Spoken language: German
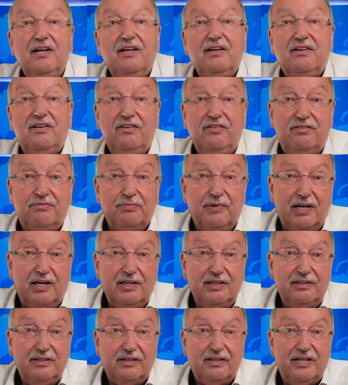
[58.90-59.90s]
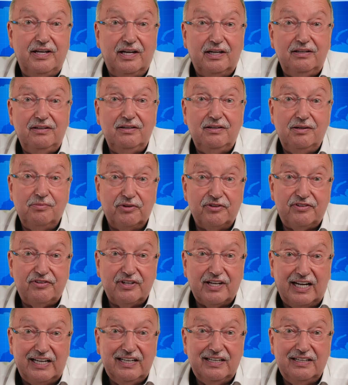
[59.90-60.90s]
Diesmal kehrten die
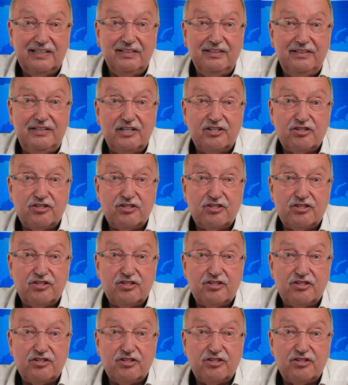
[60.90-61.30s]
Demonstranten den